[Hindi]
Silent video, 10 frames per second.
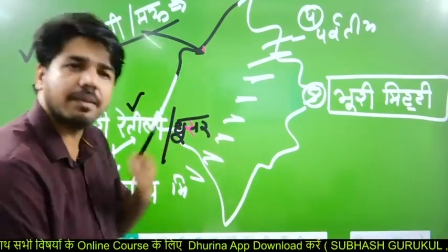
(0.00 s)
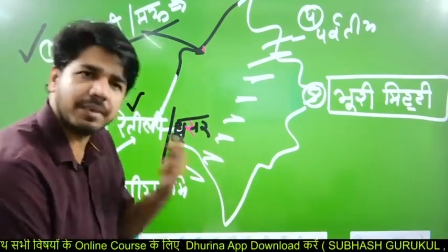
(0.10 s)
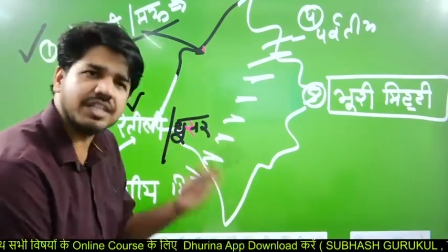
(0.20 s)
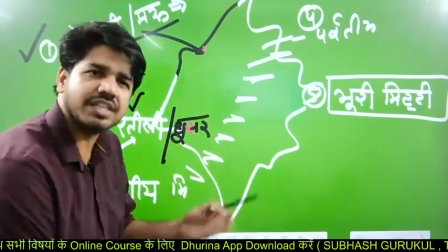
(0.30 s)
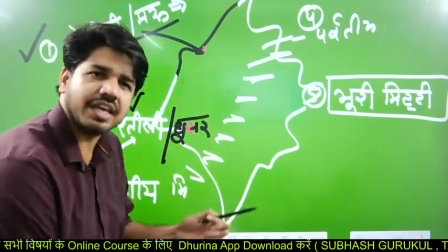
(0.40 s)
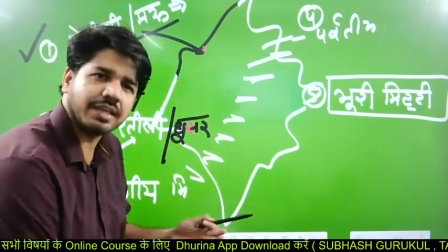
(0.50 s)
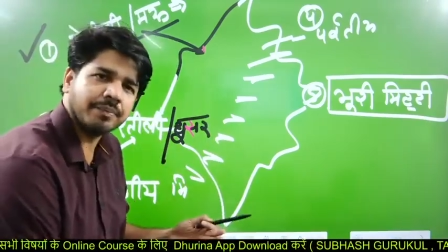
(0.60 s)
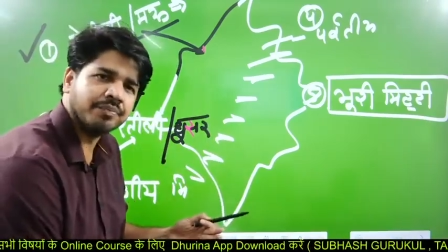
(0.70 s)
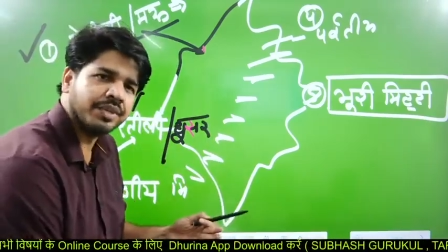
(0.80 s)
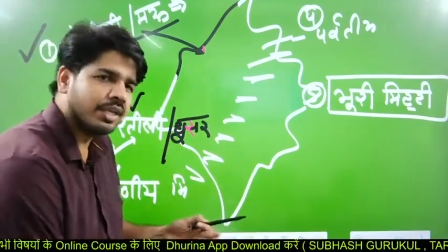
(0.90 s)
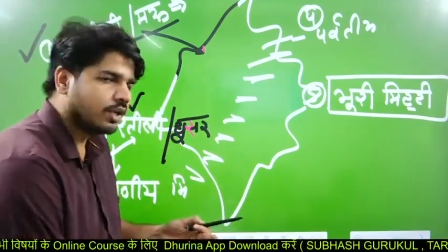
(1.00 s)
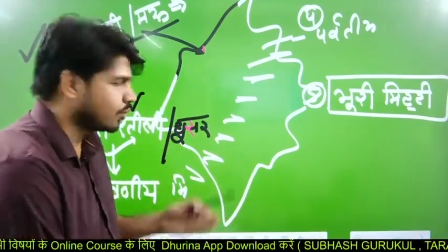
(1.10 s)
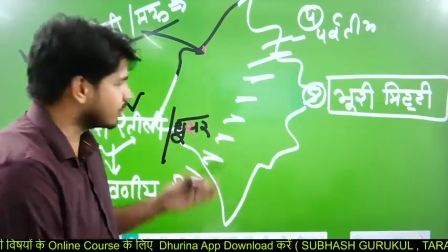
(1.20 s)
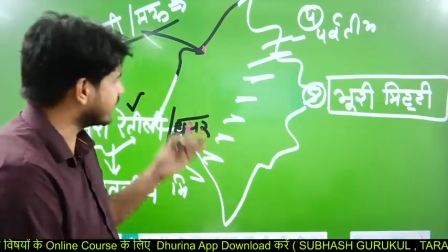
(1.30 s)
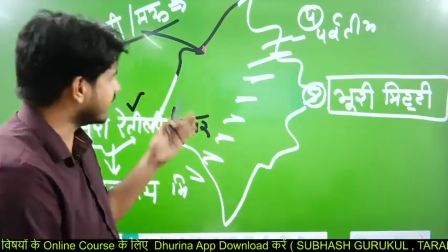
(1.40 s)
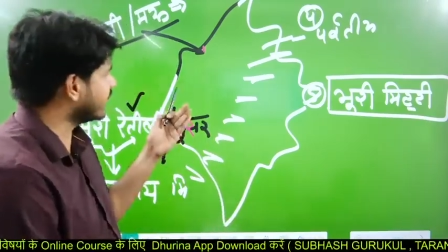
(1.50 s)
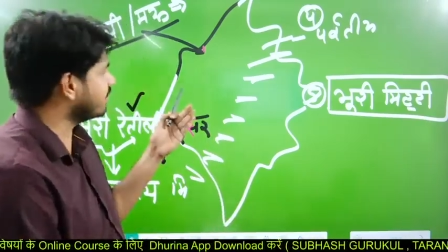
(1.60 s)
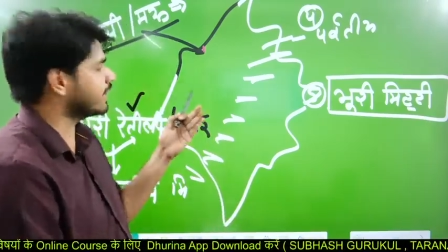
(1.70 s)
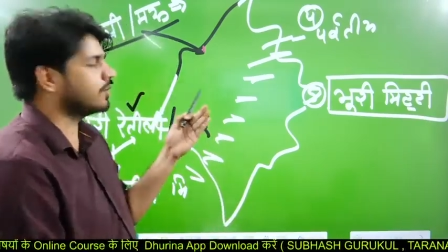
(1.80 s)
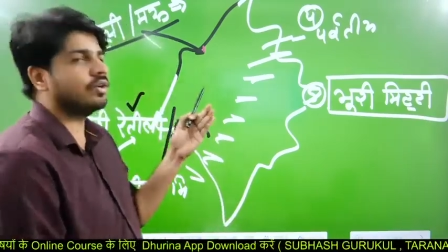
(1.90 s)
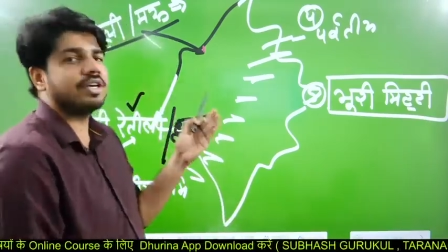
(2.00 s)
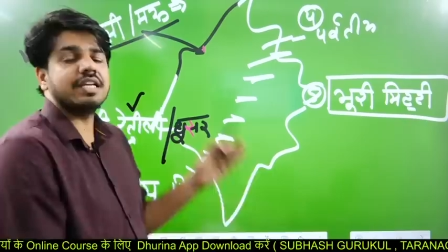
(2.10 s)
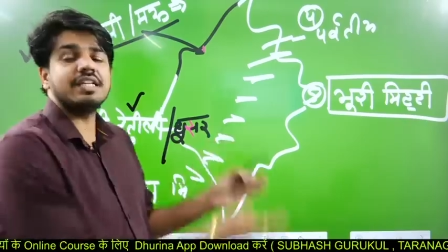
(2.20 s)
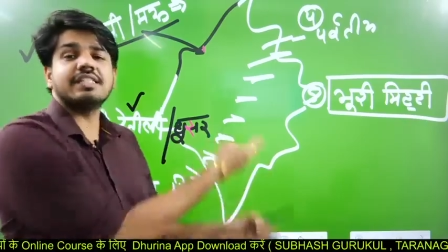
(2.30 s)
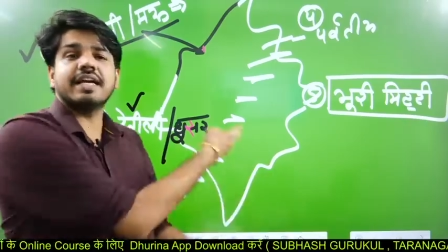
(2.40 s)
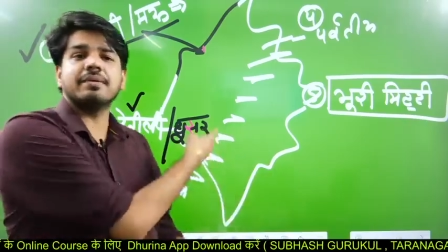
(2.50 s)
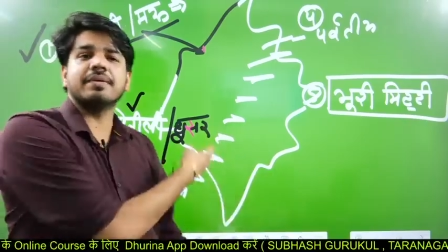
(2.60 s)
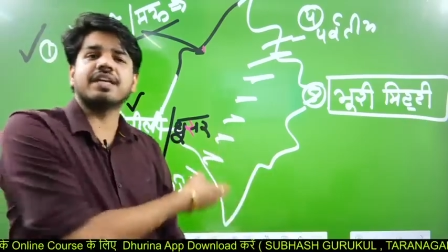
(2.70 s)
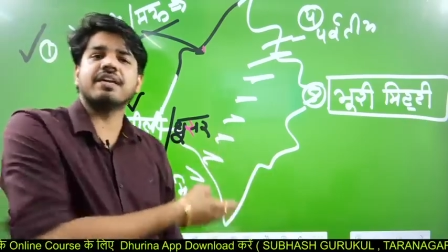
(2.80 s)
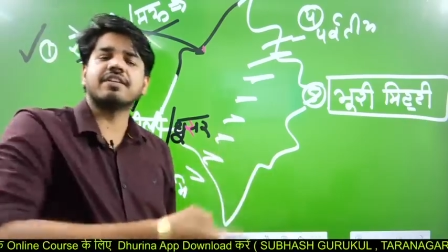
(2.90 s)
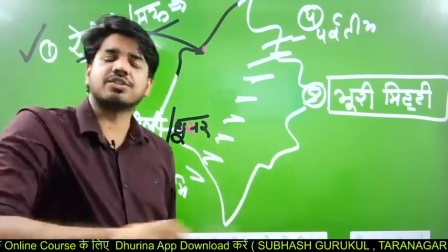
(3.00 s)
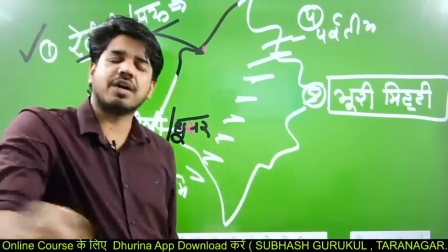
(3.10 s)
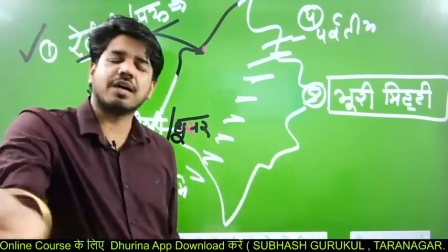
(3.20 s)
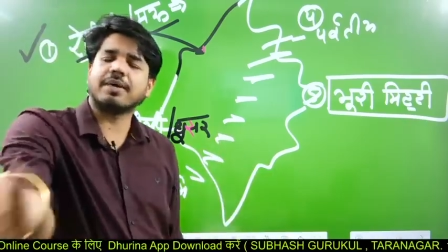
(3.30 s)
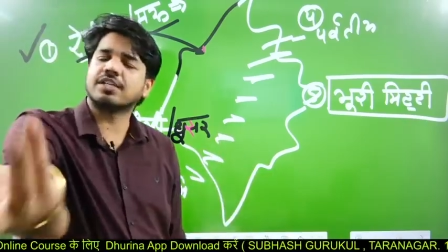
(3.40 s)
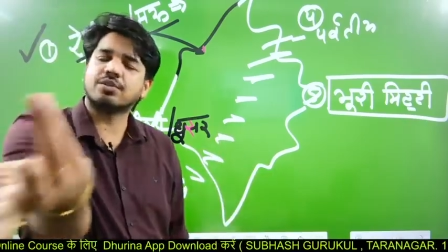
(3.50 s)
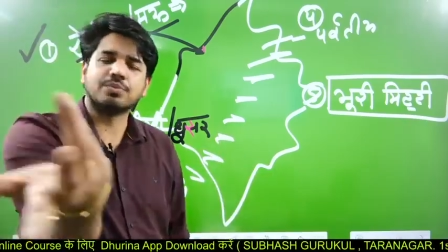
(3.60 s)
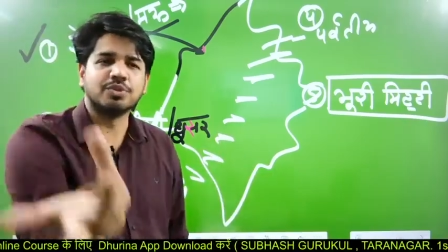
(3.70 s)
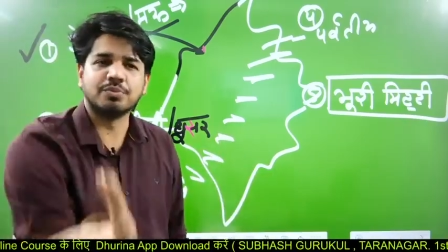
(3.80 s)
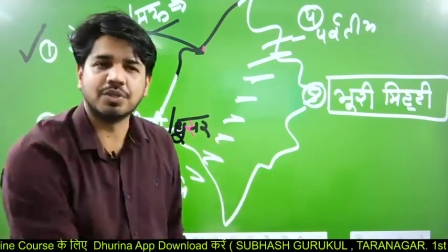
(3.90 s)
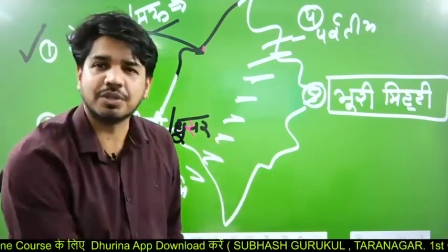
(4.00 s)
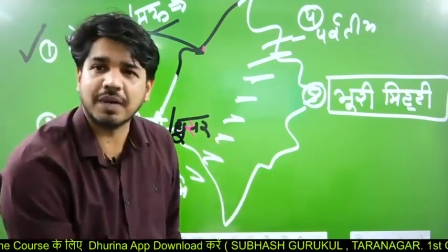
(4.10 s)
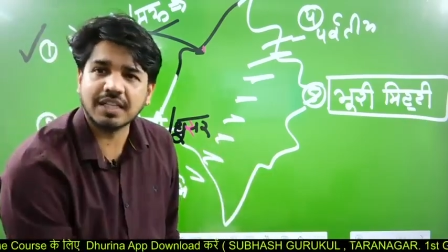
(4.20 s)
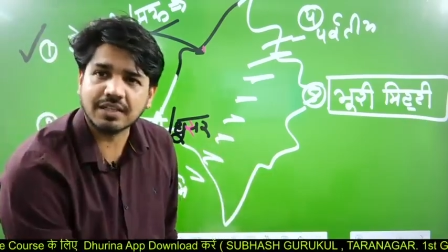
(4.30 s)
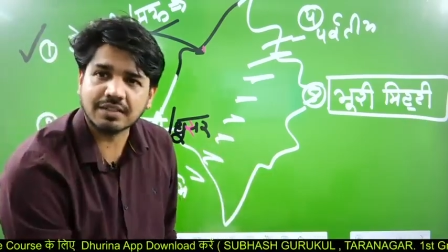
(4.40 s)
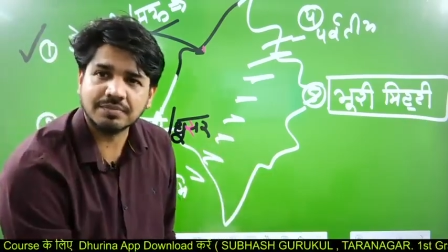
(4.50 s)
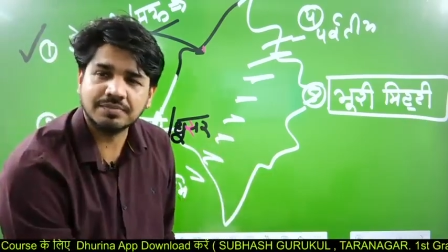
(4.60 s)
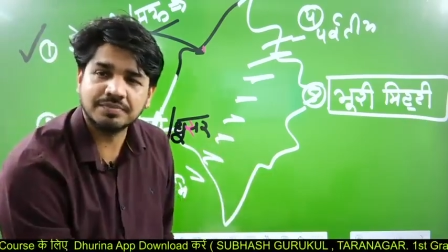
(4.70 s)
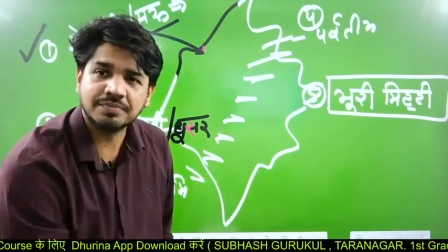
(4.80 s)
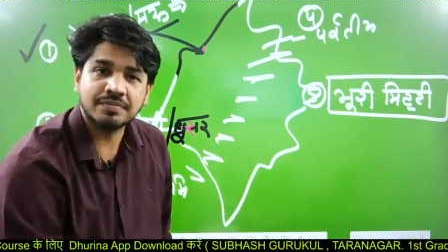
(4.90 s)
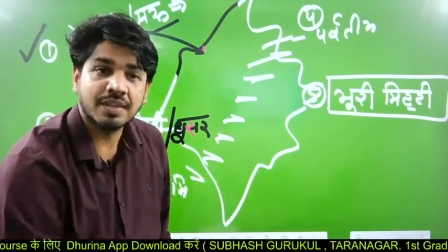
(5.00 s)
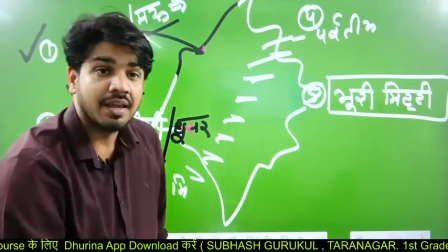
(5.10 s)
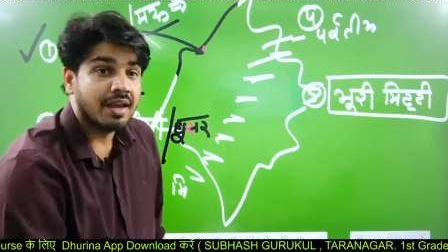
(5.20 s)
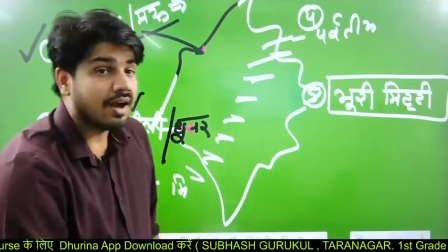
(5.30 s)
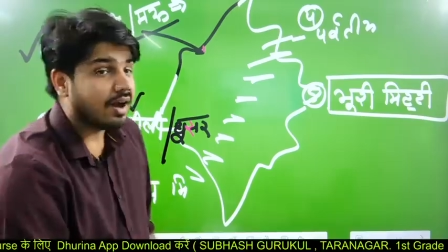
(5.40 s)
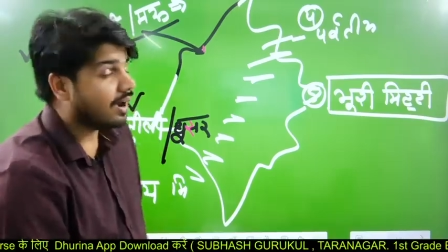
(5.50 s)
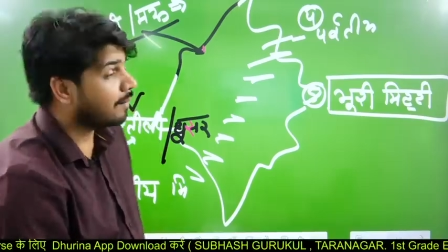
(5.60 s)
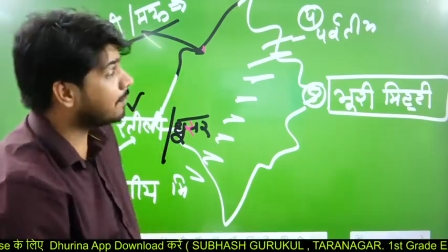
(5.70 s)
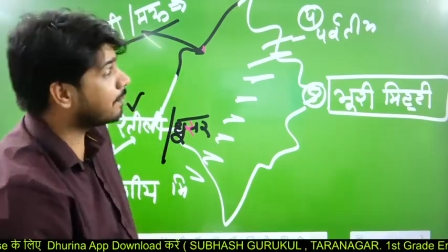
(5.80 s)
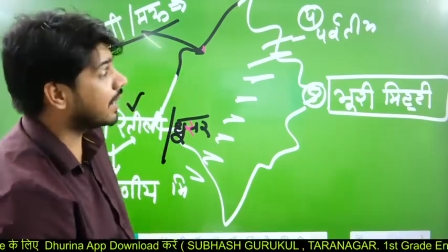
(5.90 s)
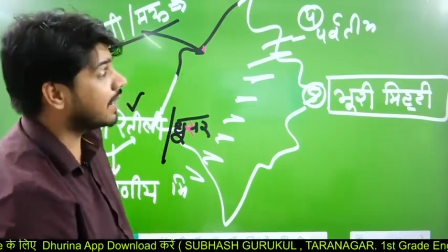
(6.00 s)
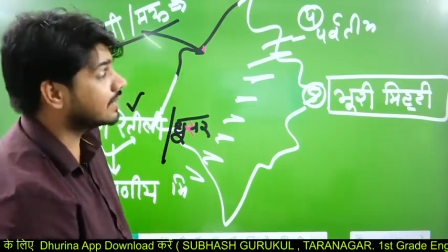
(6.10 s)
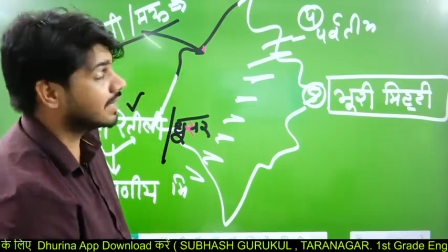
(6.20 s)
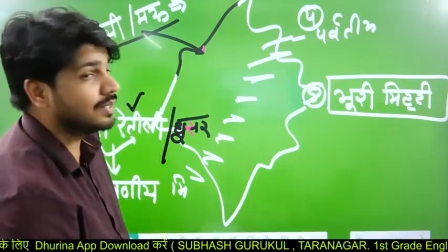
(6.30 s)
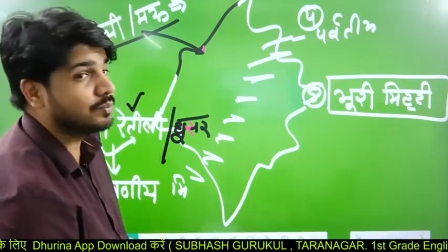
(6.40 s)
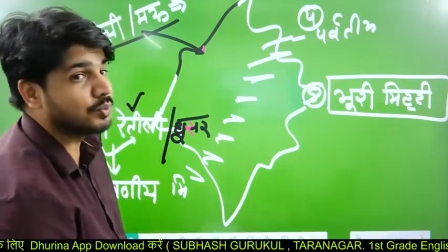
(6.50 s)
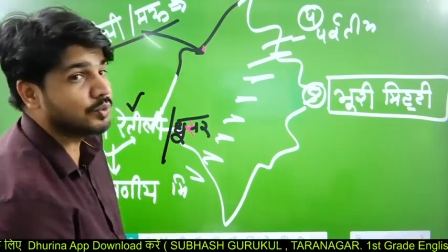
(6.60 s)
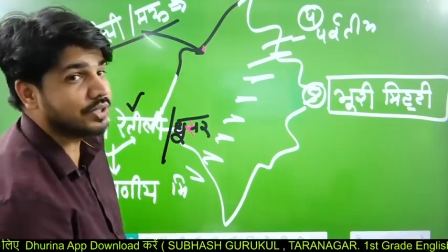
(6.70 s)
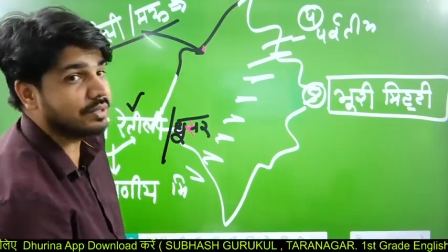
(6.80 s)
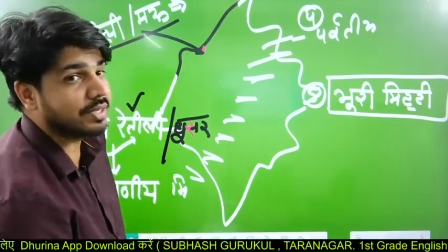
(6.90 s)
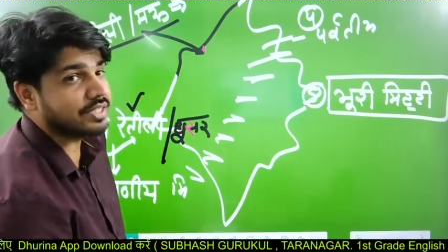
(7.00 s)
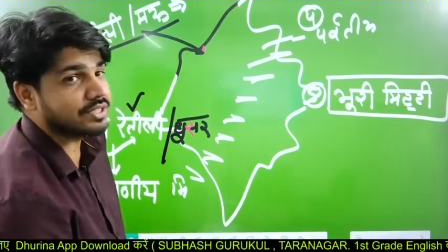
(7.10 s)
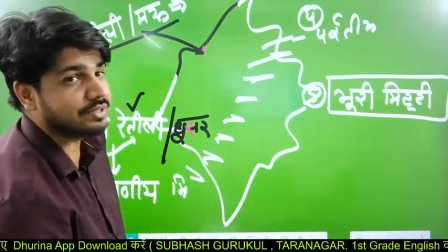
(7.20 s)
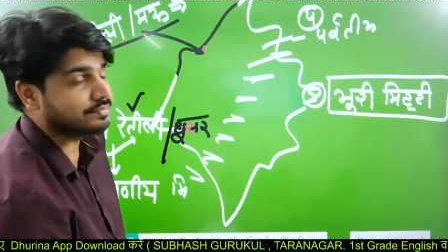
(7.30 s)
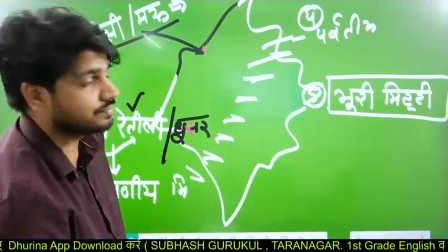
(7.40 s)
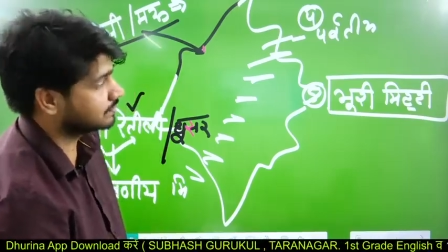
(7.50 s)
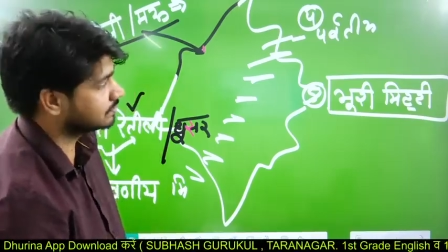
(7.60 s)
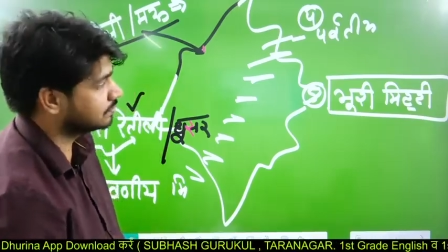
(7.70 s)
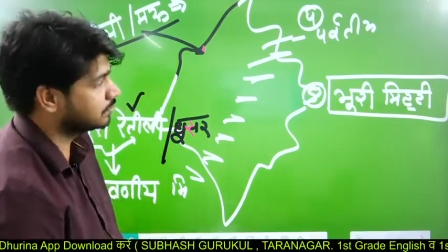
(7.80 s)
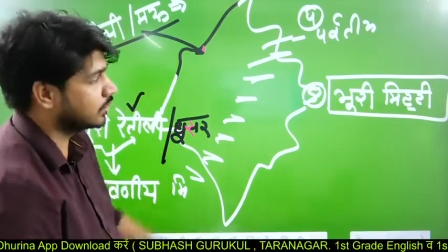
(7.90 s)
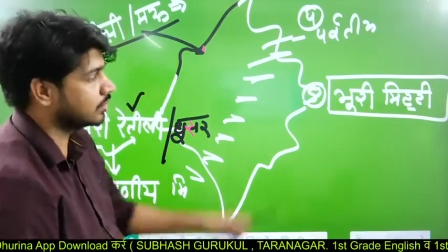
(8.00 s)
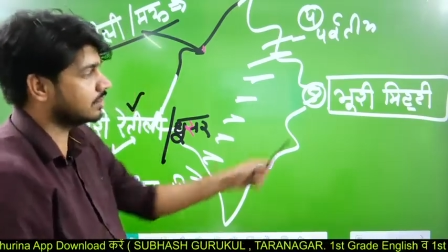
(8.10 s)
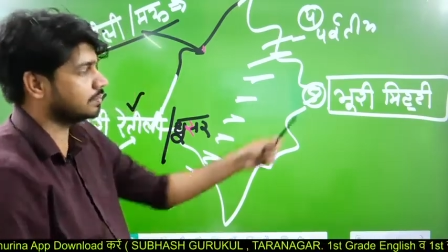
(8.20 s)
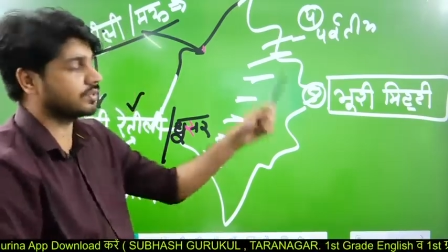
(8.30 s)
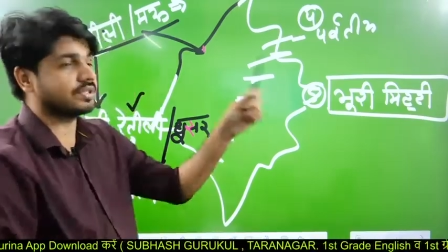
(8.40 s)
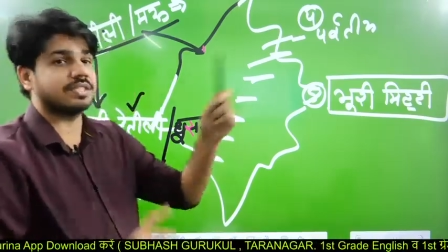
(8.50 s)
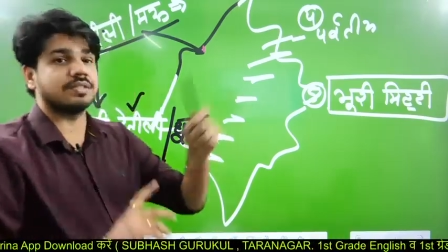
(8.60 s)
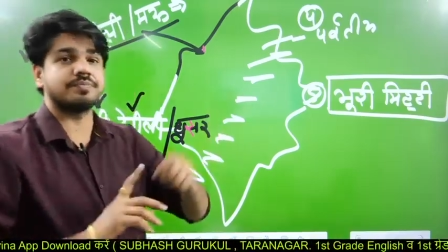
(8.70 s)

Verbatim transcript: बढ़ जाएगी और के के वेगो इली साइड में किए वे ज्वार बाजरो मूंग मोट बात खत्म अब बात आई बूरी बाई जी बहुत इंपॉर्टेंट